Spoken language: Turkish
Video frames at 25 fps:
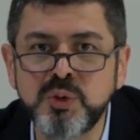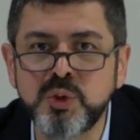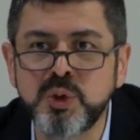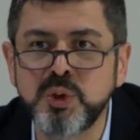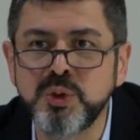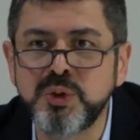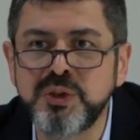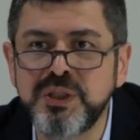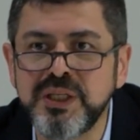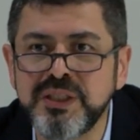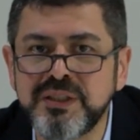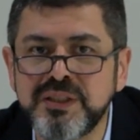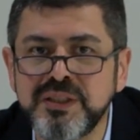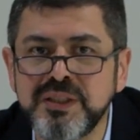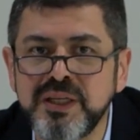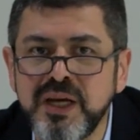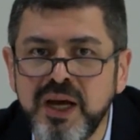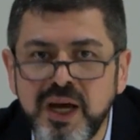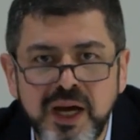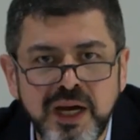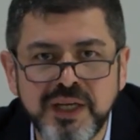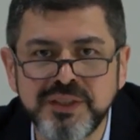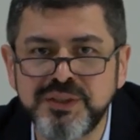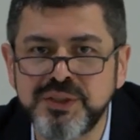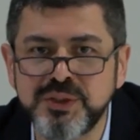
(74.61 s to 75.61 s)
kudretine
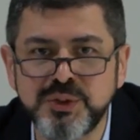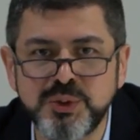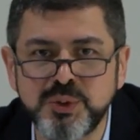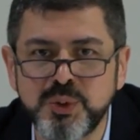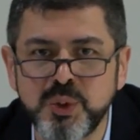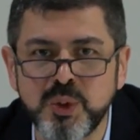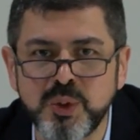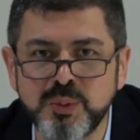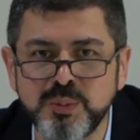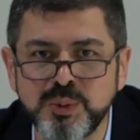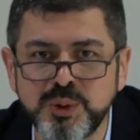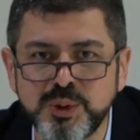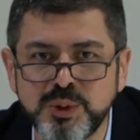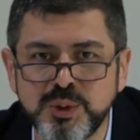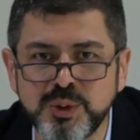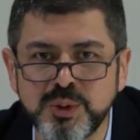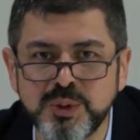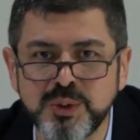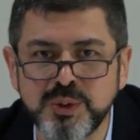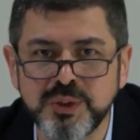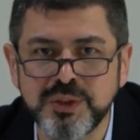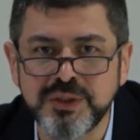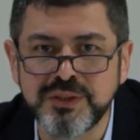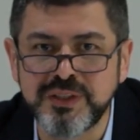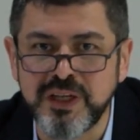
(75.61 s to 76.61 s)
aciz görmüştür.
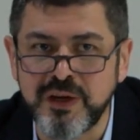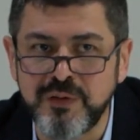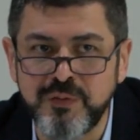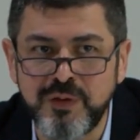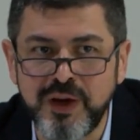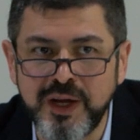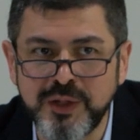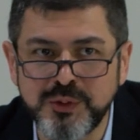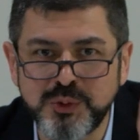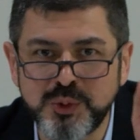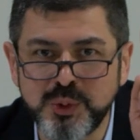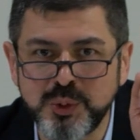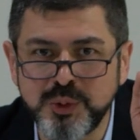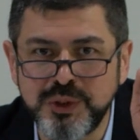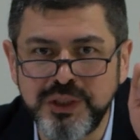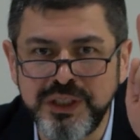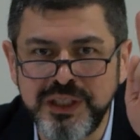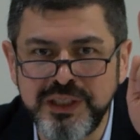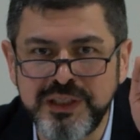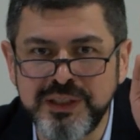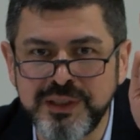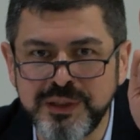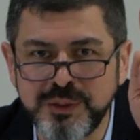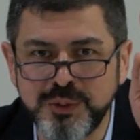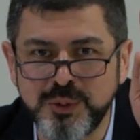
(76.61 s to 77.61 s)
Tevazu
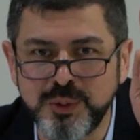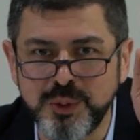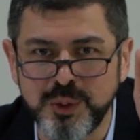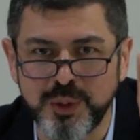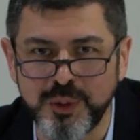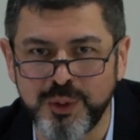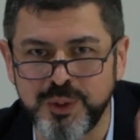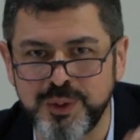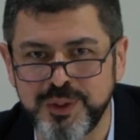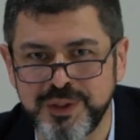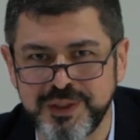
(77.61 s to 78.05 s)
değildir diyor.